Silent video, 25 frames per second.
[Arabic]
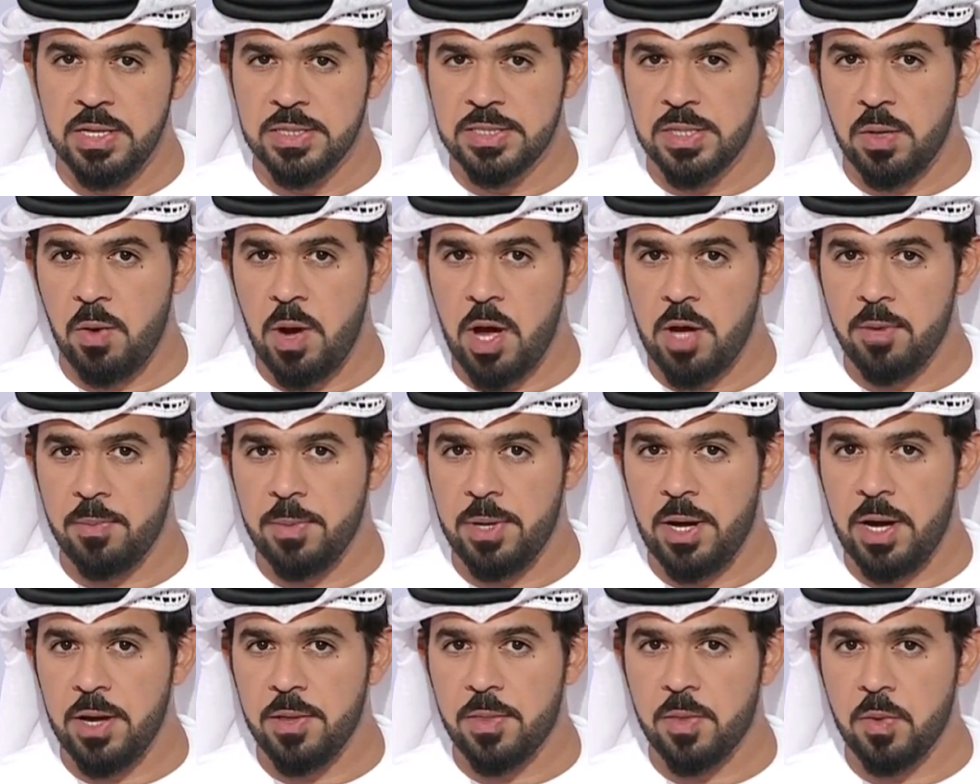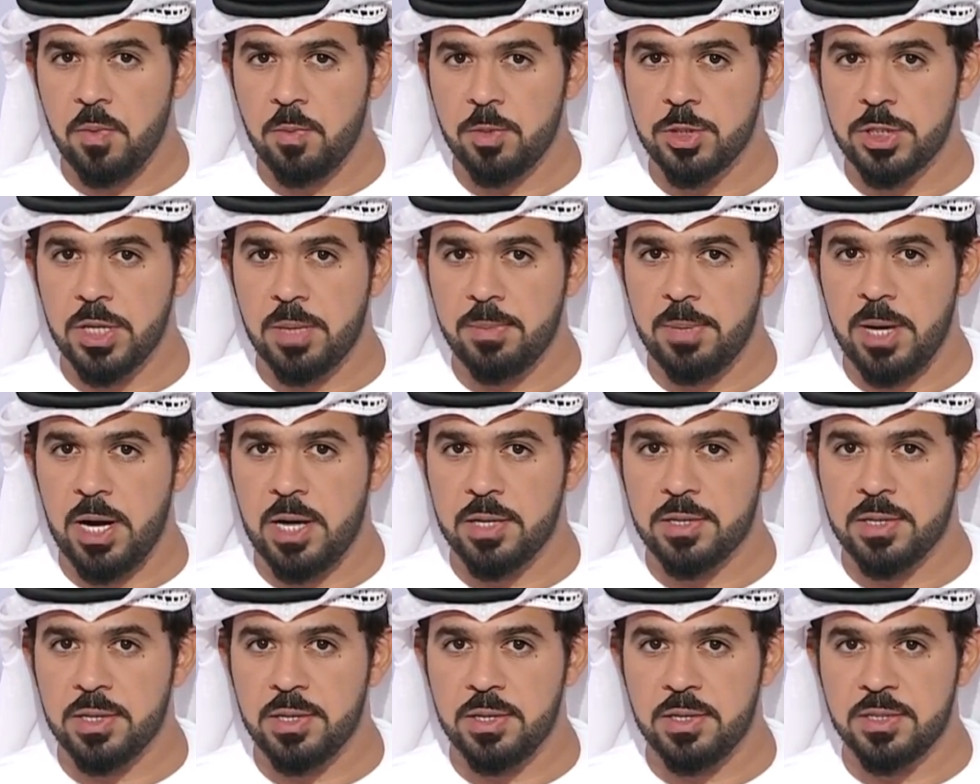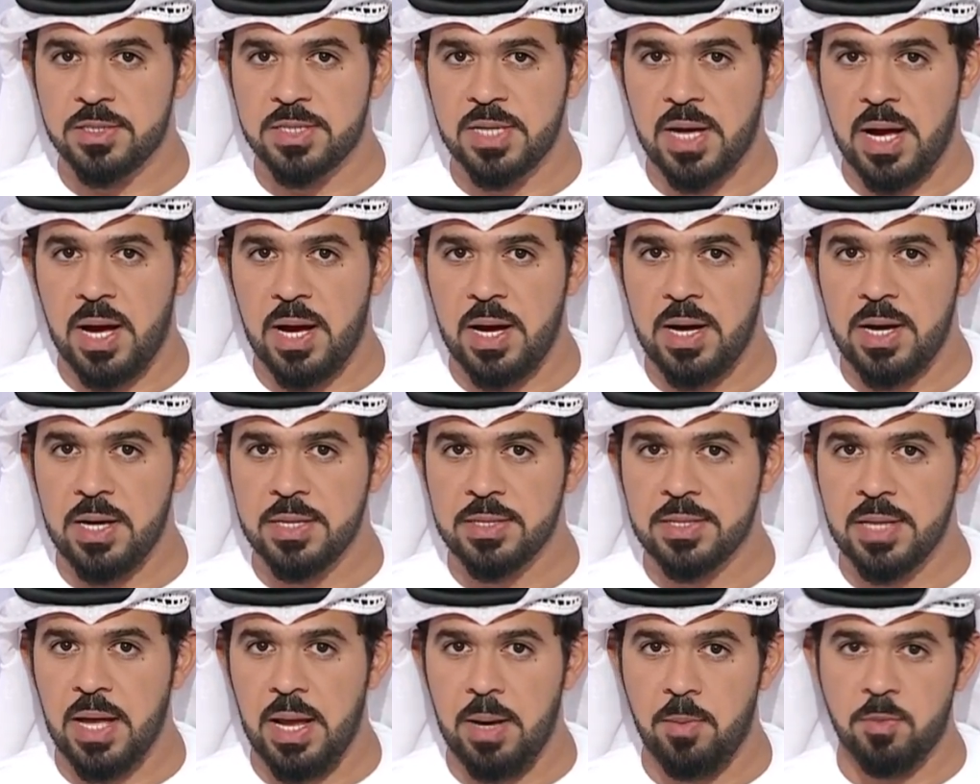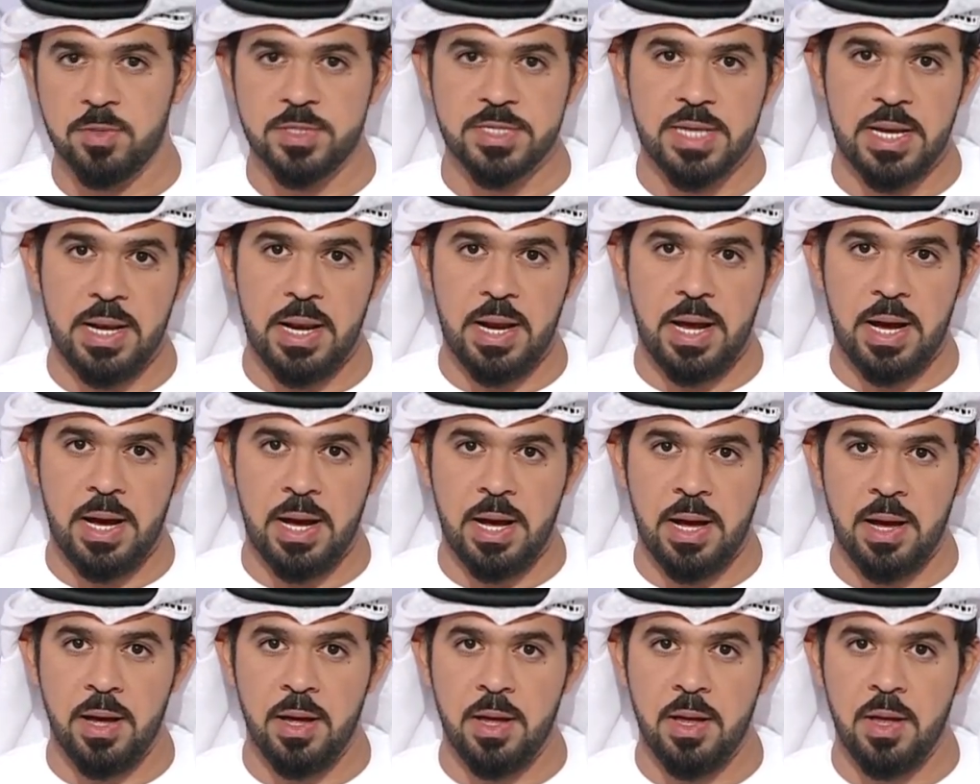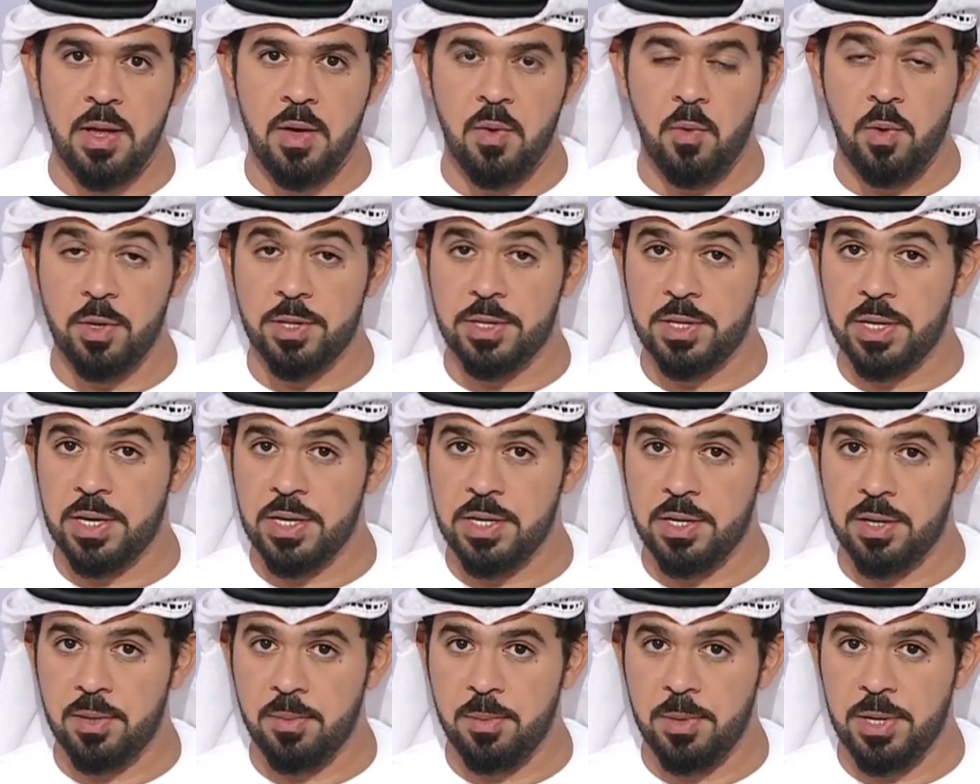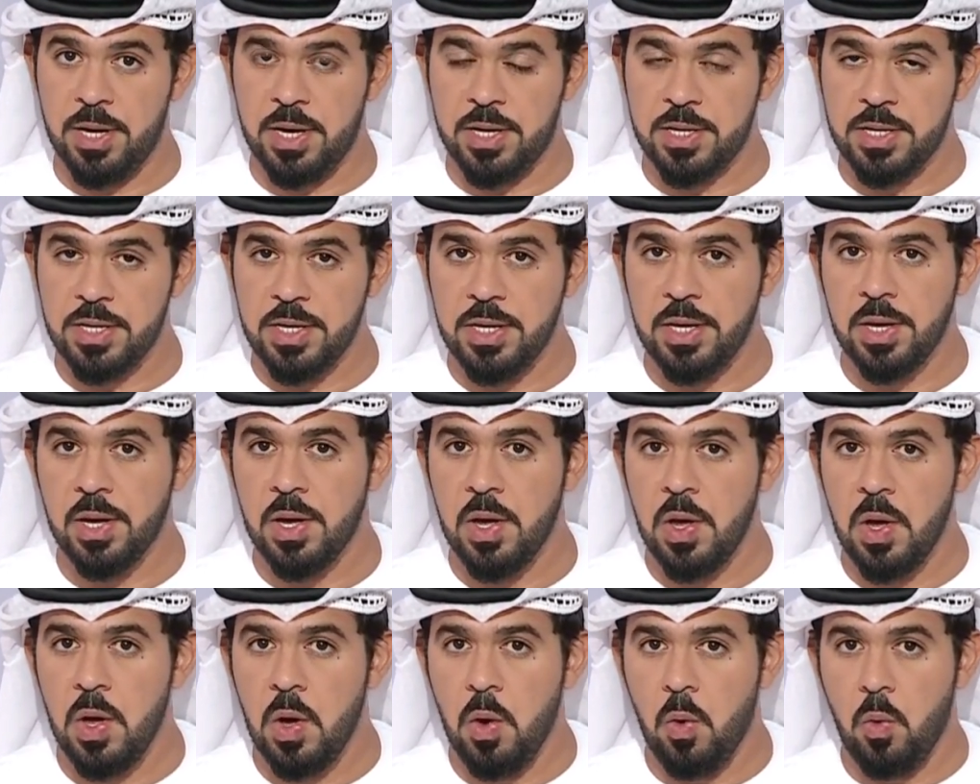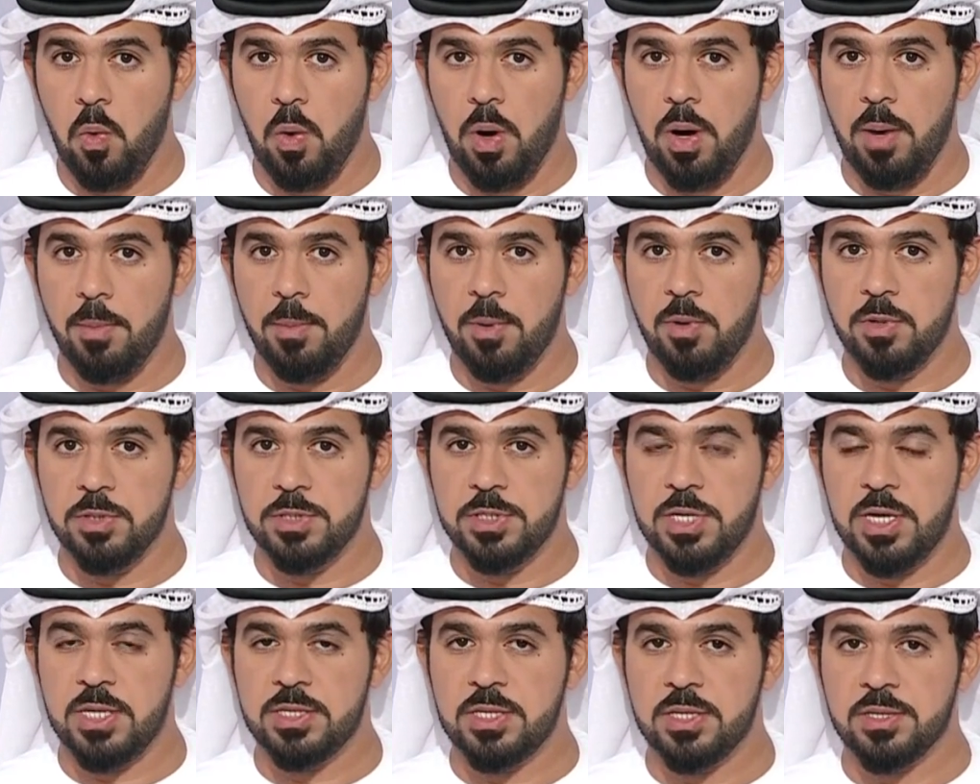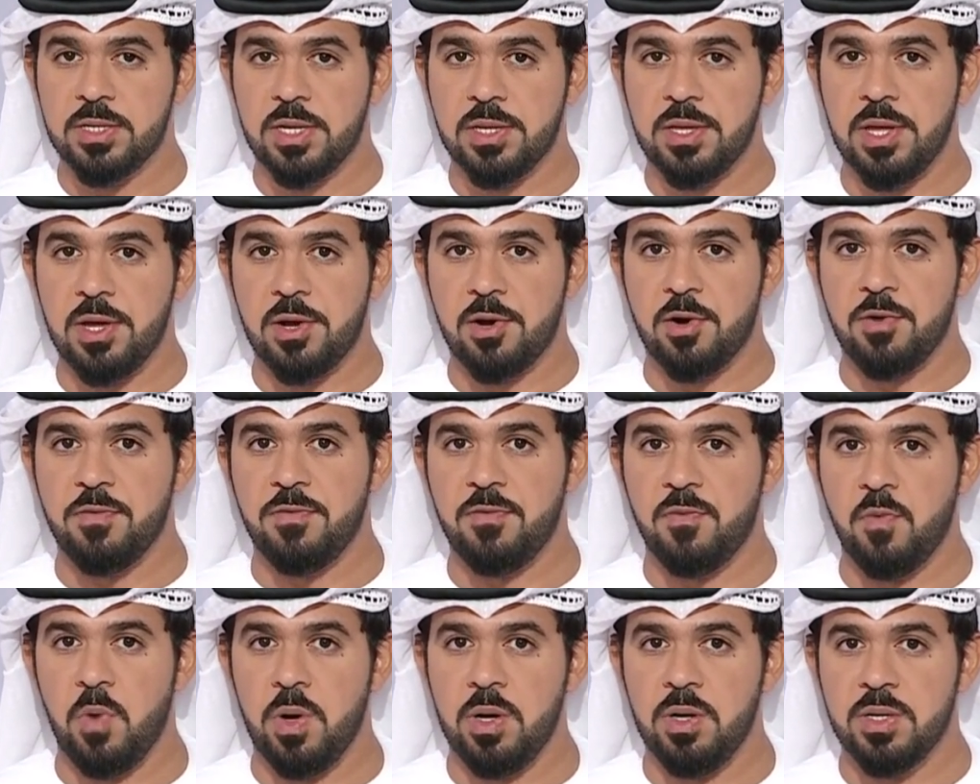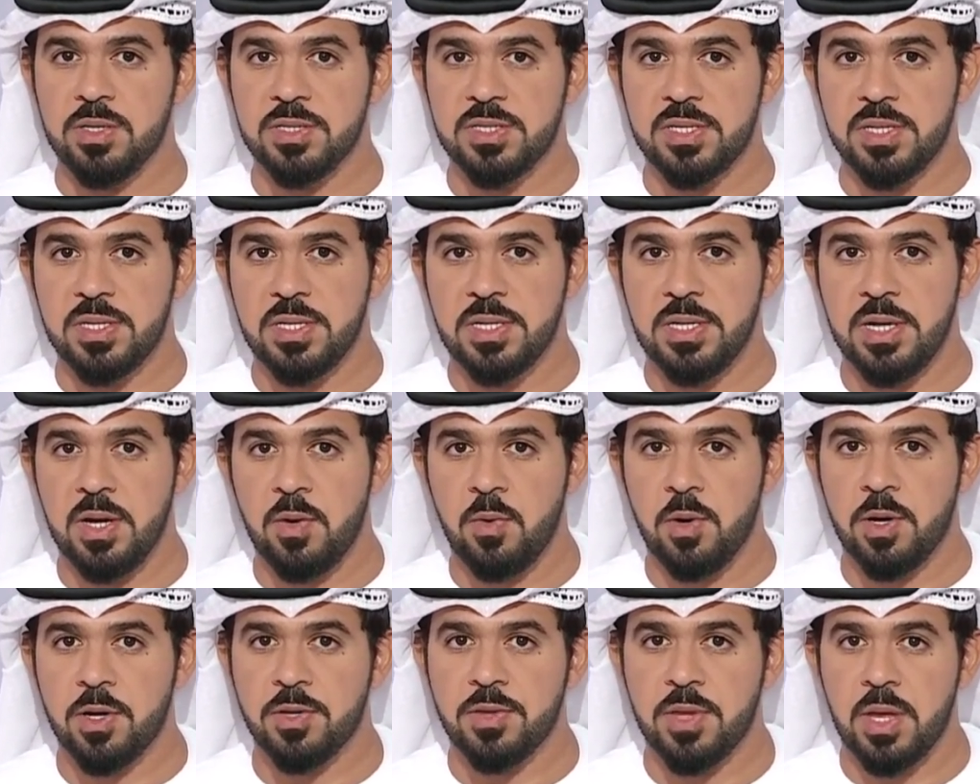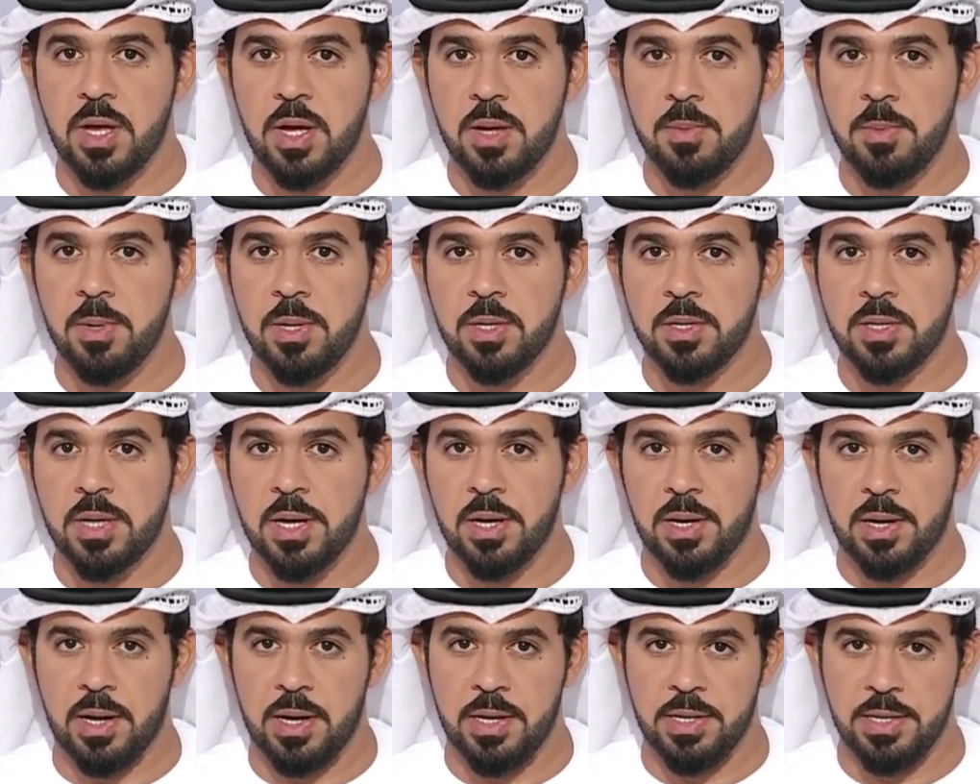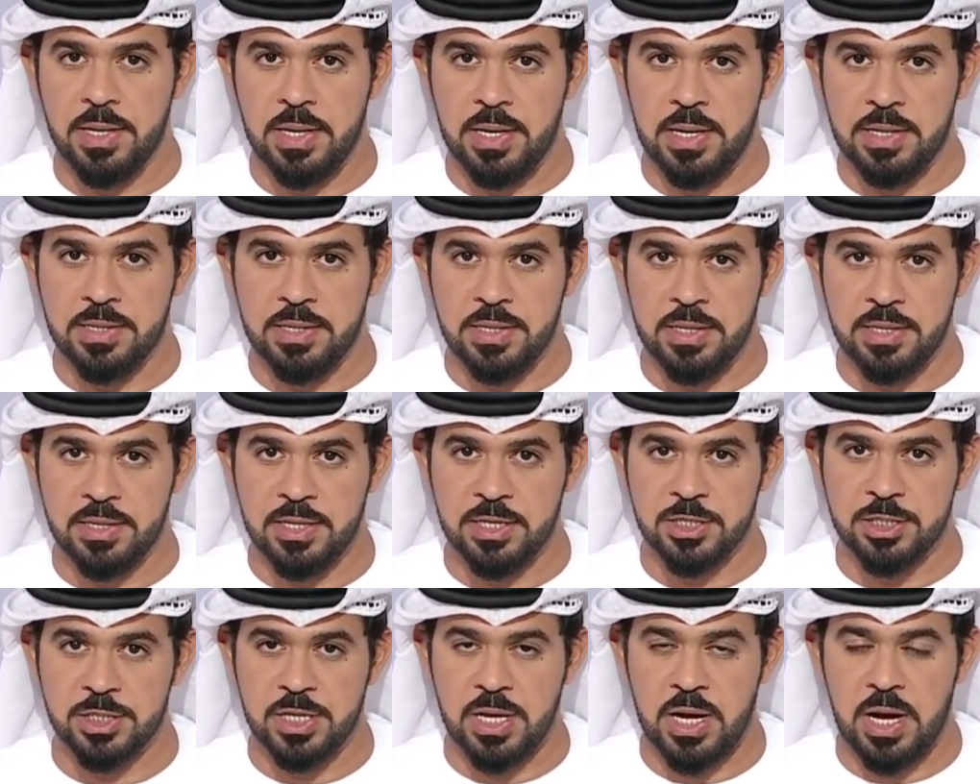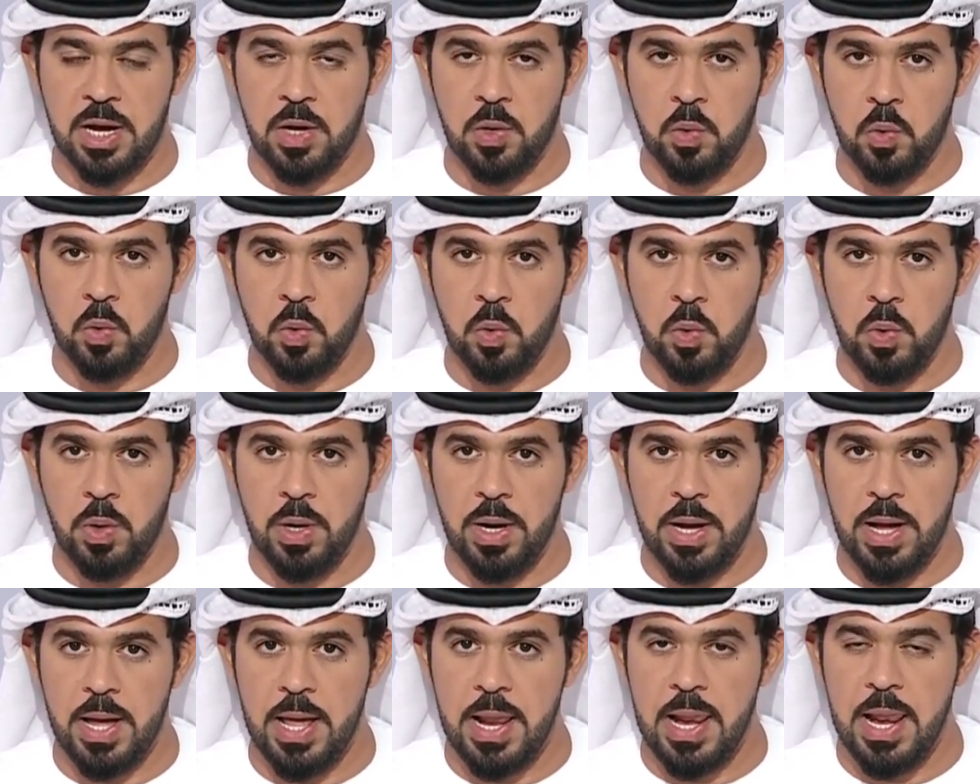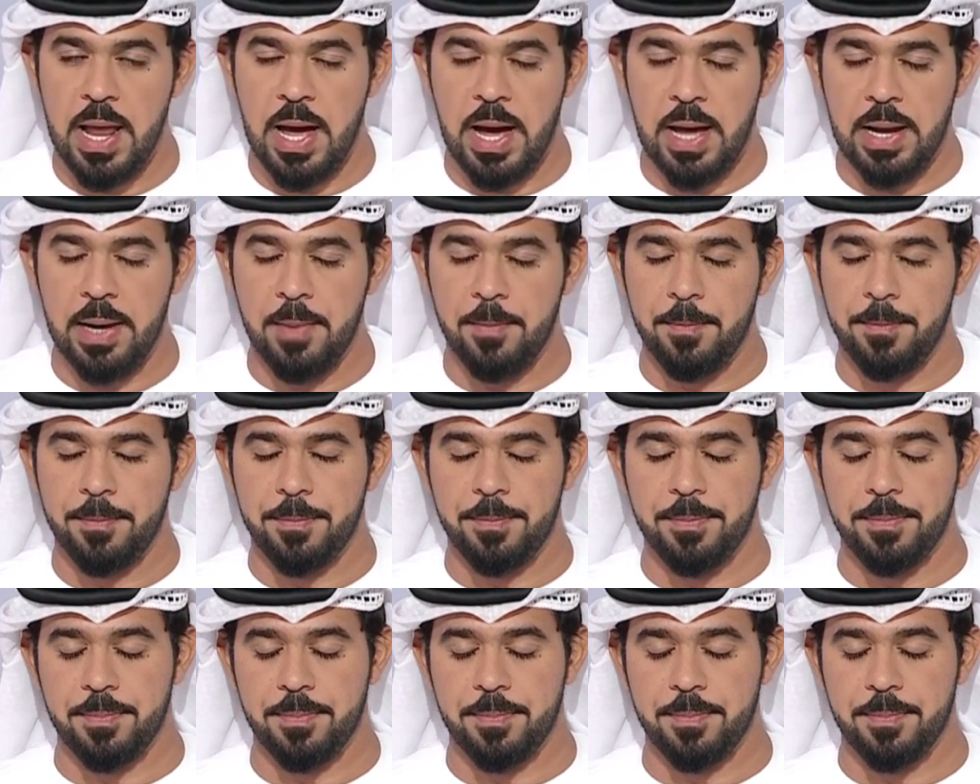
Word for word: سواء من حيث مجابهة النزاعات المسلحة والتغير المناخي وموجات التطرف والعنصرية وخطاب الكراهية التي تجتاح العالم